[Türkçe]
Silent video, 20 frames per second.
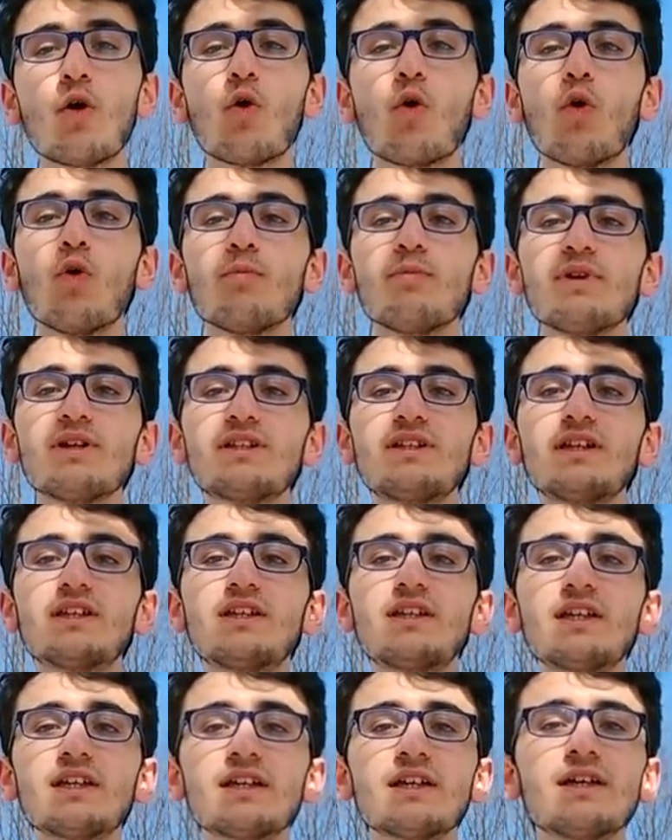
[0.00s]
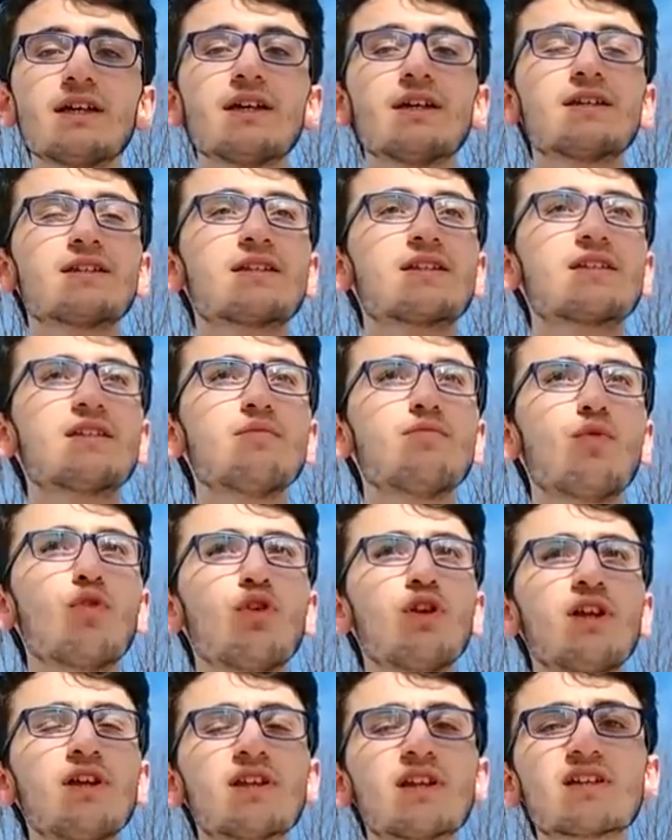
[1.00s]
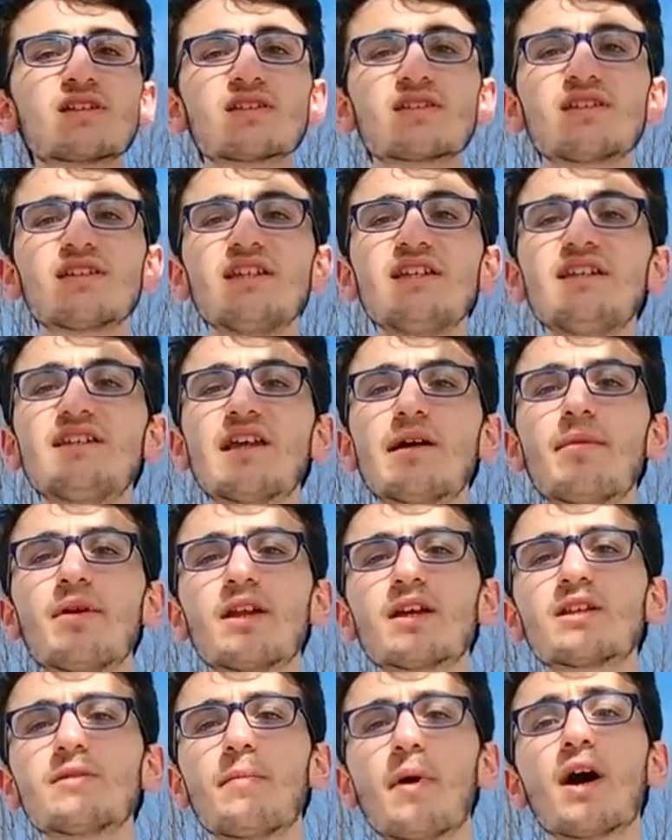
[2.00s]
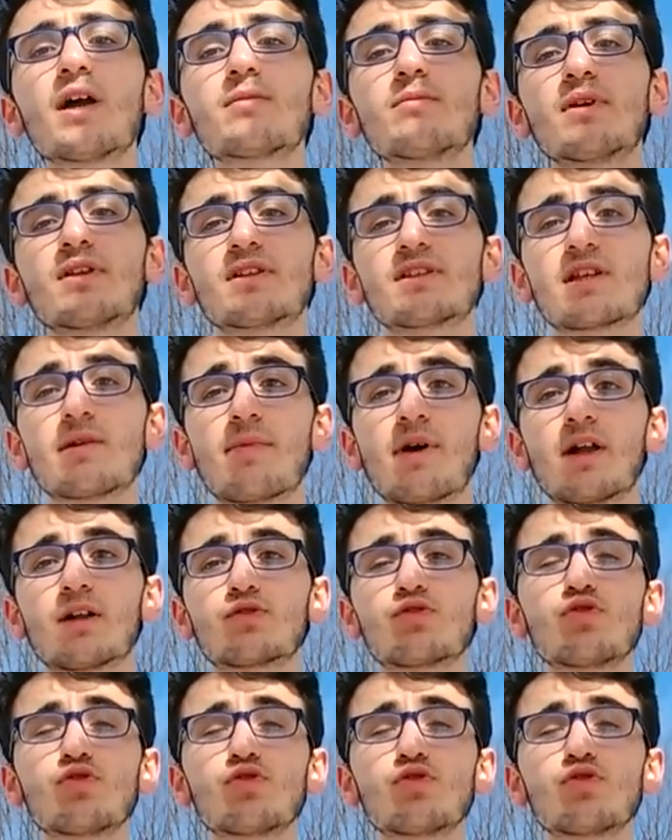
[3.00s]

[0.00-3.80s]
11'deki sizin böyle nasıl iyi temel atıp atmadığınıza bağlı.